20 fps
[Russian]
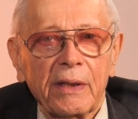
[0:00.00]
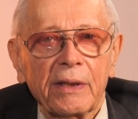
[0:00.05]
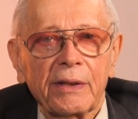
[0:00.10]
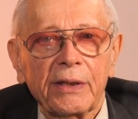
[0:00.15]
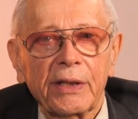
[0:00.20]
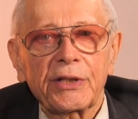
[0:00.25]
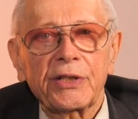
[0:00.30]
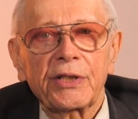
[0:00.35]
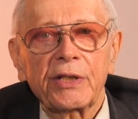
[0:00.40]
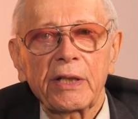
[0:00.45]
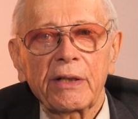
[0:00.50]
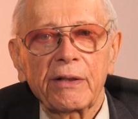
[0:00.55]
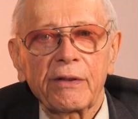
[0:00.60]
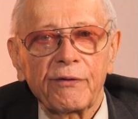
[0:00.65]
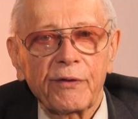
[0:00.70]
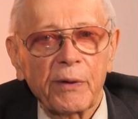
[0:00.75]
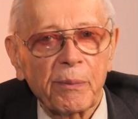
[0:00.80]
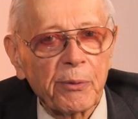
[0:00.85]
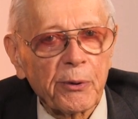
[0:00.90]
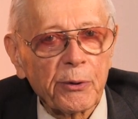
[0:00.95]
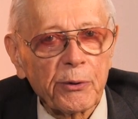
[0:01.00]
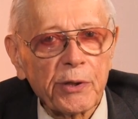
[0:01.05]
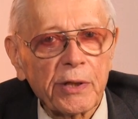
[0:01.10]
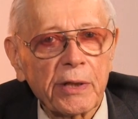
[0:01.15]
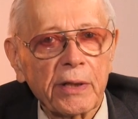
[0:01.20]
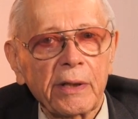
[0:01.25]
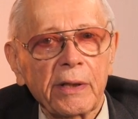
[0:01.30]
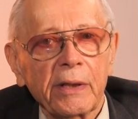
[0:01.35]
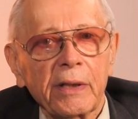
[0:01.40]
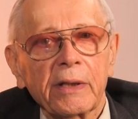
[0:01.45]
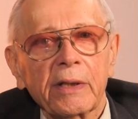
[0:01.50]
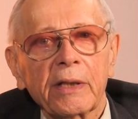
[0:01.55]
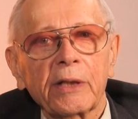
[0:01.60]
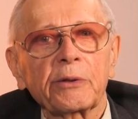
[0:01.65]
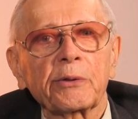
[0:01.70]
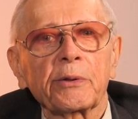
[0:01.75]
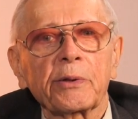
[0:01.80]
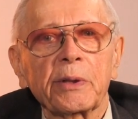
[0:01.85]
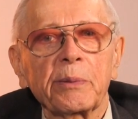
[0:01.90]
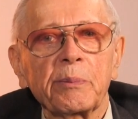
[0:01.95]
на те вопросы,
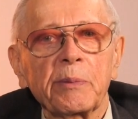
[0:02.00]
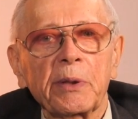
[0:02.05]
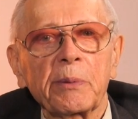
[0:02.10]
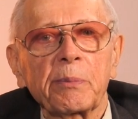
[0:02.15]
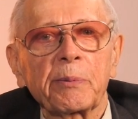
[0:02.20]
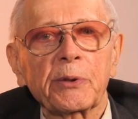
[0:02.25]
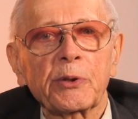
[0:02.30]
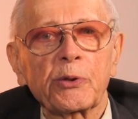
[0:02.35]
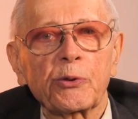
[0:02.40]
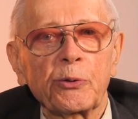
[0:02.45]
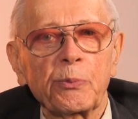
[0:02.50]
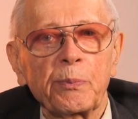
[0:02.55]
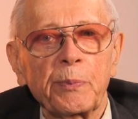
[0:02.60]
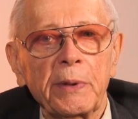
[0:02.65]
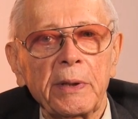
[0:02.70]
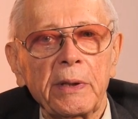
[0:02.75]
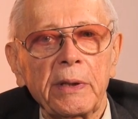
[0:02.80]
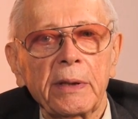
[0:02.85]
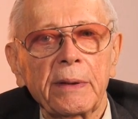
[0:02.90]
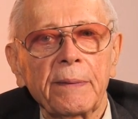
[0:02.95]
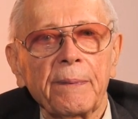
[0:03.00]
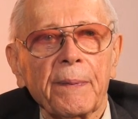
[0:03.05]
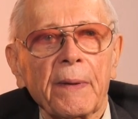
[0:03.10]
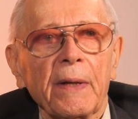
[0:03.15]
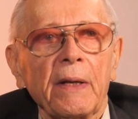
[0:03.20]
которые мне поступили